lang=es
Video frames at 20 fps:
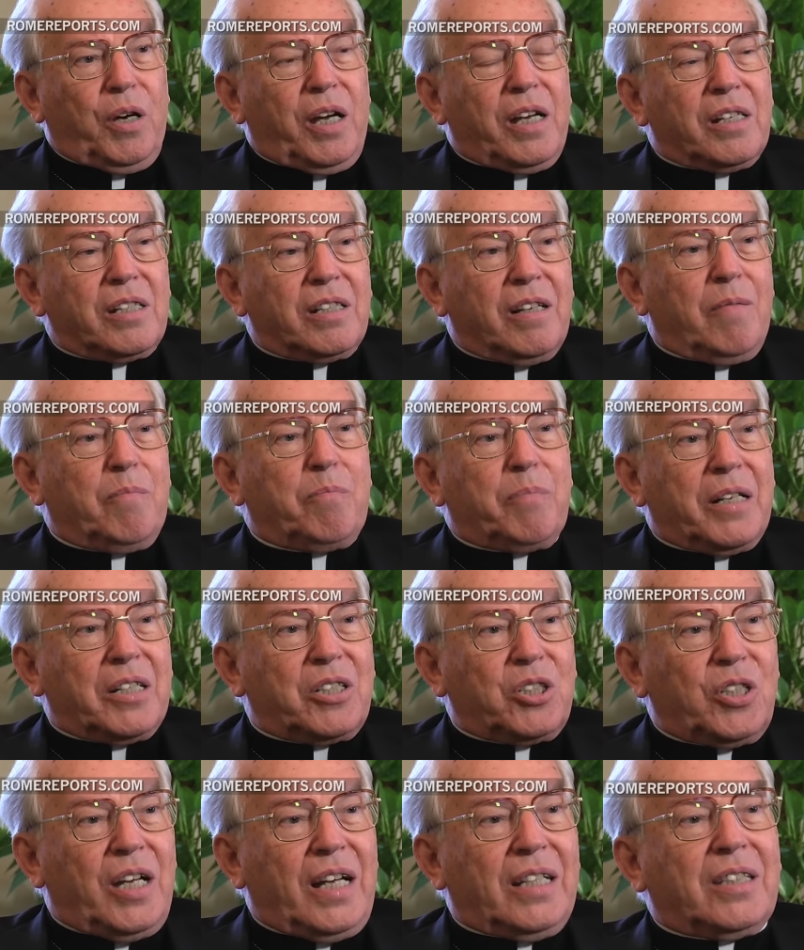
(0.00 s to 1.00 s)
Era un hombre
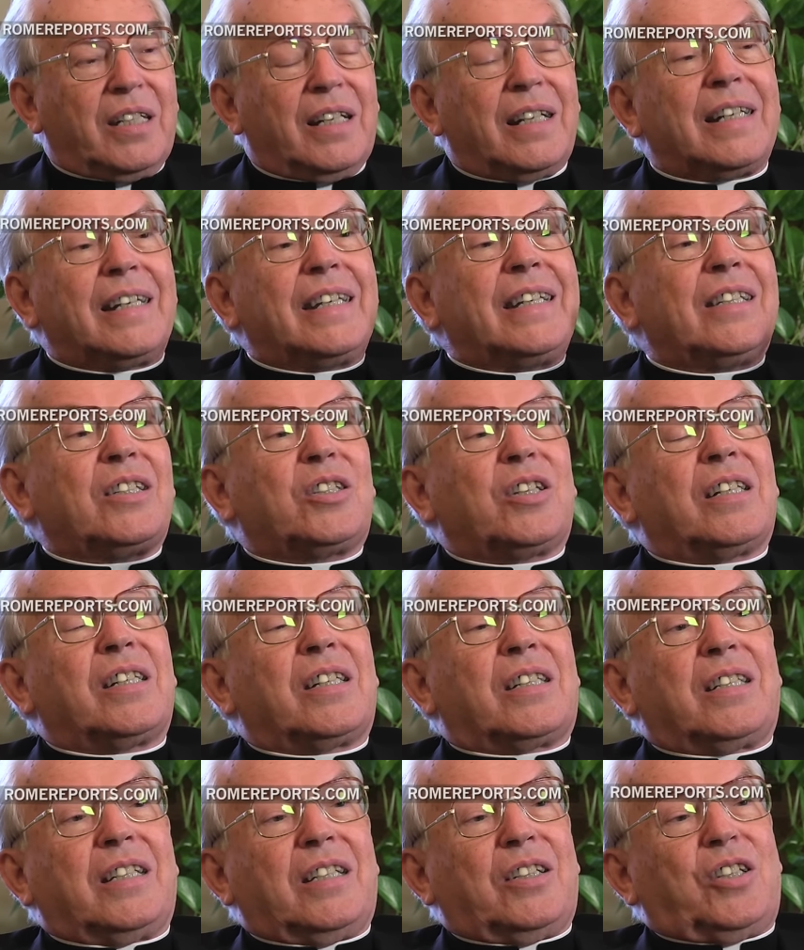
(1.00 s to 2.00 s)
que rezaba mucho.
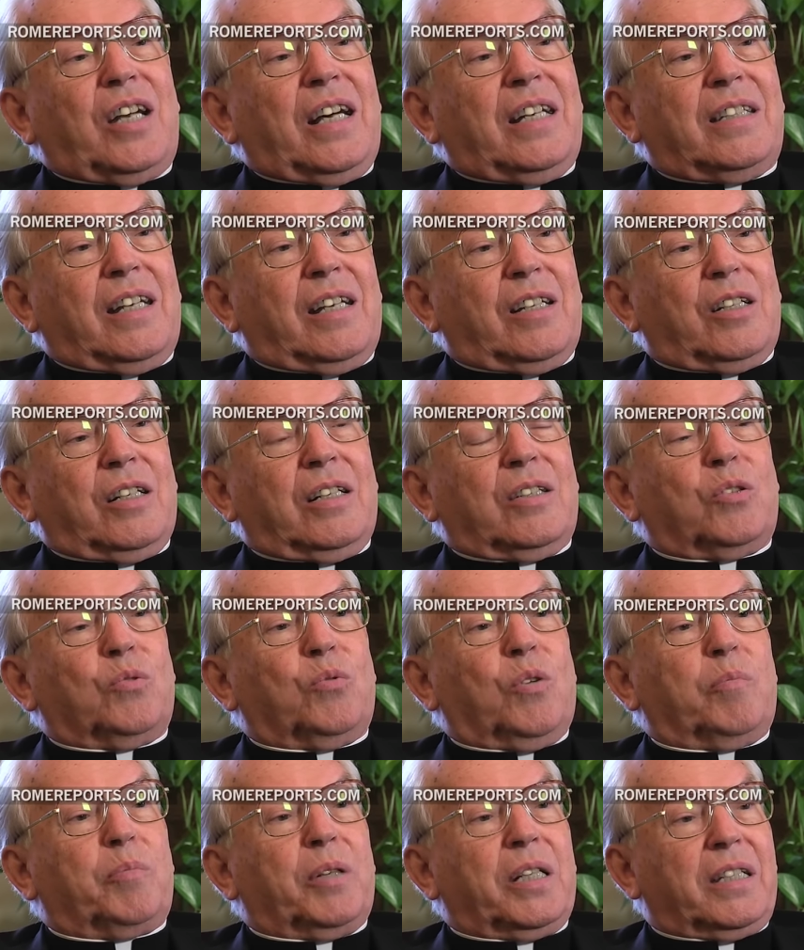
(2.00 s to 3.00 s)
El mundo lo apreció por
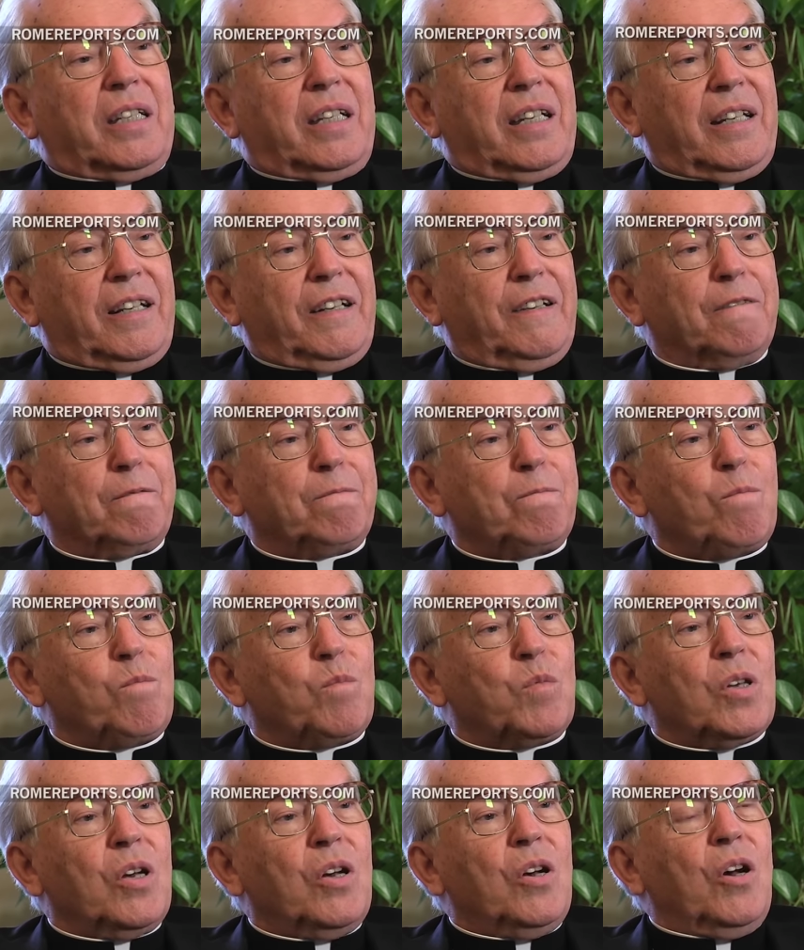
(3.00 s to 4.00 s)
sus ideas, por su
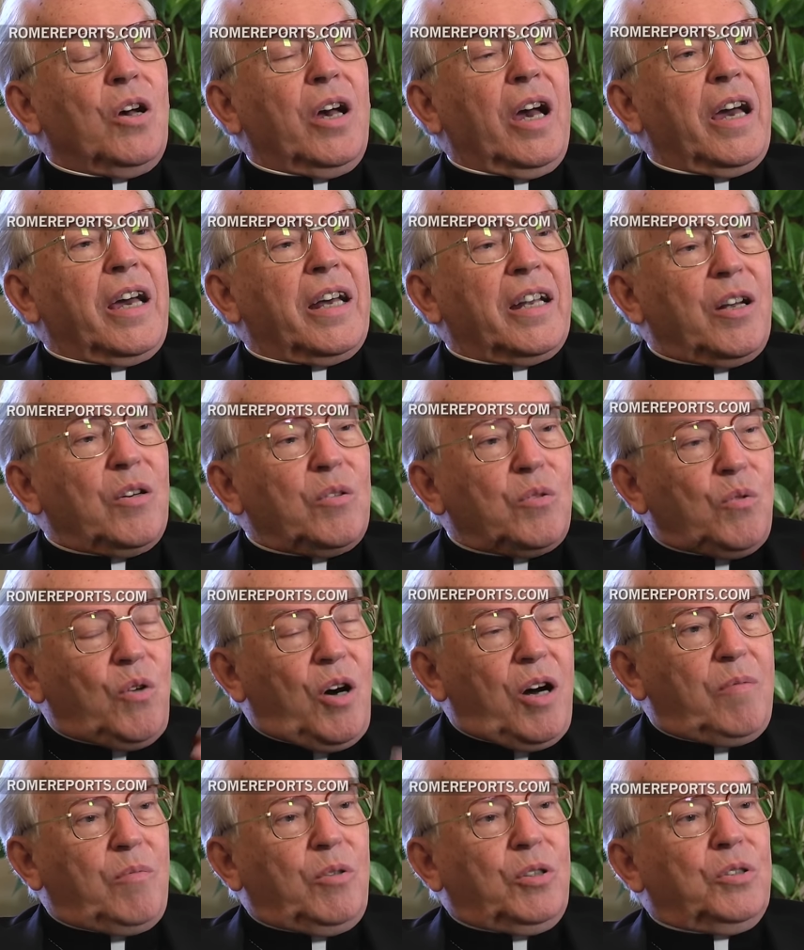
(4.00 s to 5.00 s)
dinamismo, por lo
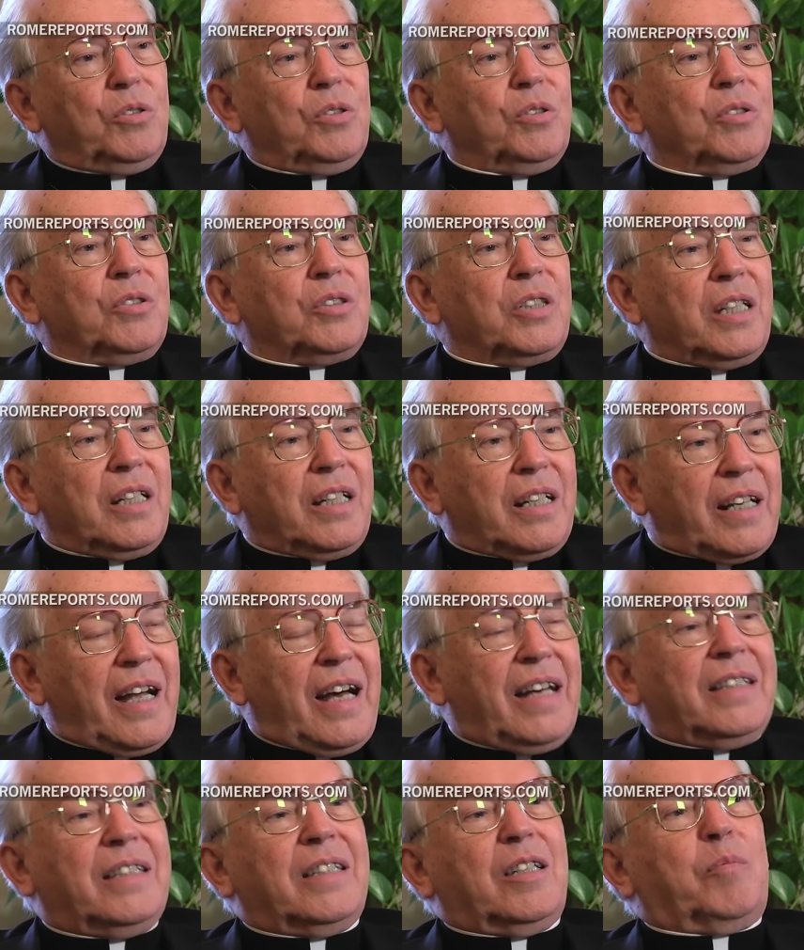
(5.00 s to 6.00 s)
que ha hecho, pero
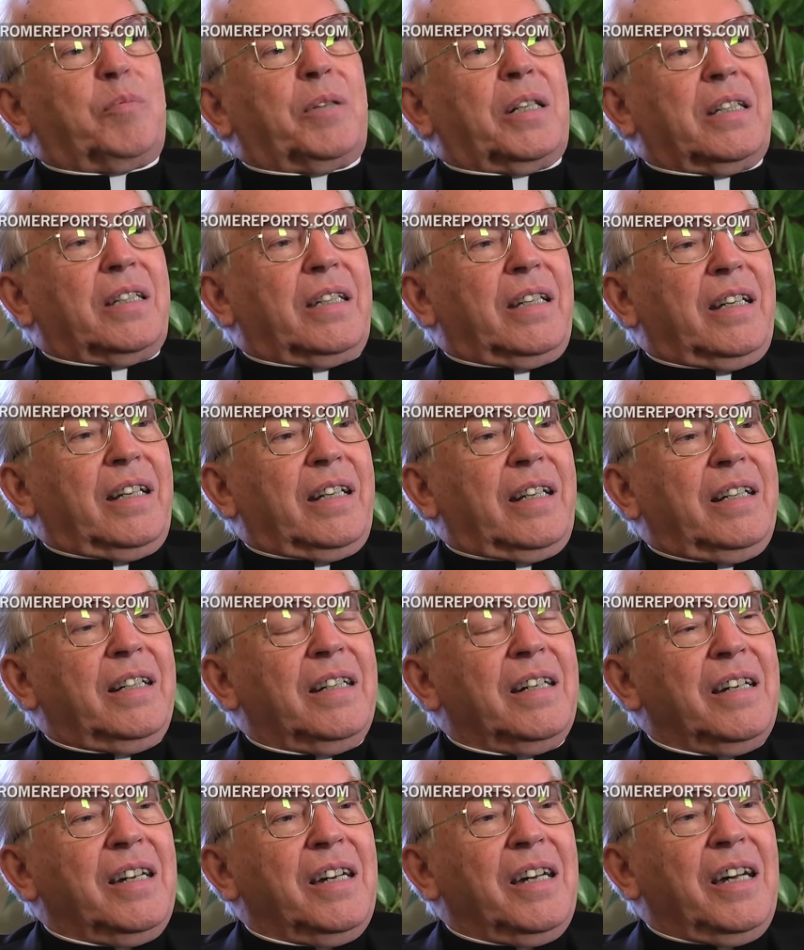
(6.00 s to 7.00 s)
él era ante
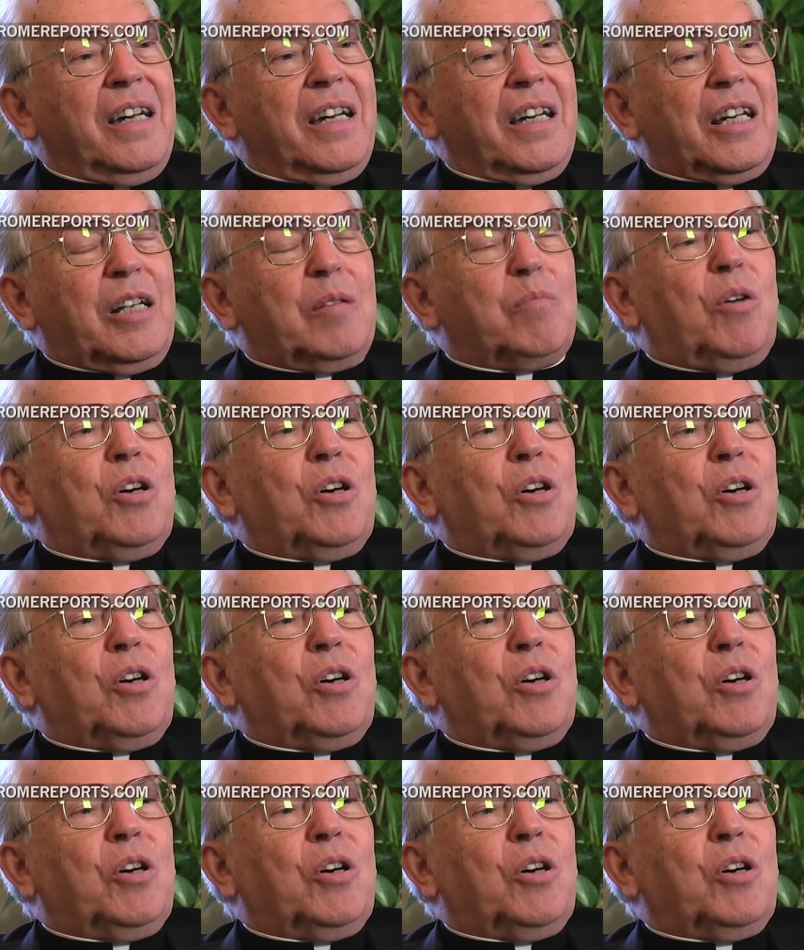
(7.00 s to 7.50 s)
todo un hombre de